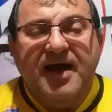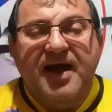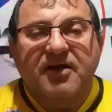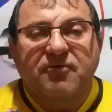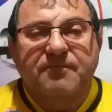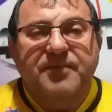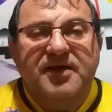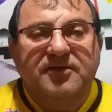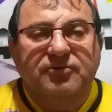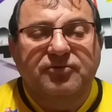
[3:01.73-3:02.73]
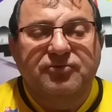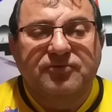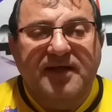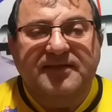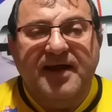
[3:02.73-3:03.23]
acompanhando
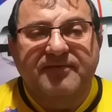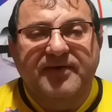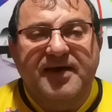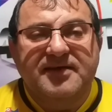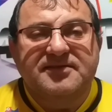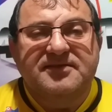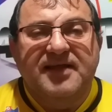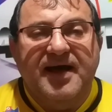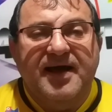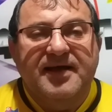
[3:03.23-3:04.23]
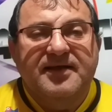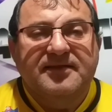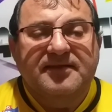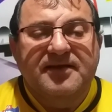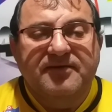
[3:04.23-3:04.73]
tudo através da
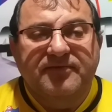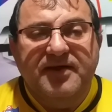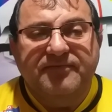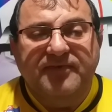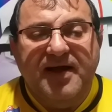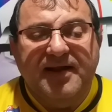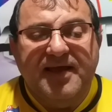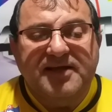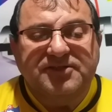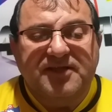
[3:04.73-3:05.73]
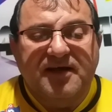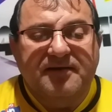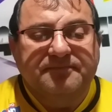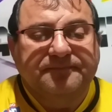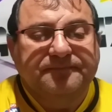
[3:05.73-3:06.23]
TV Floresta.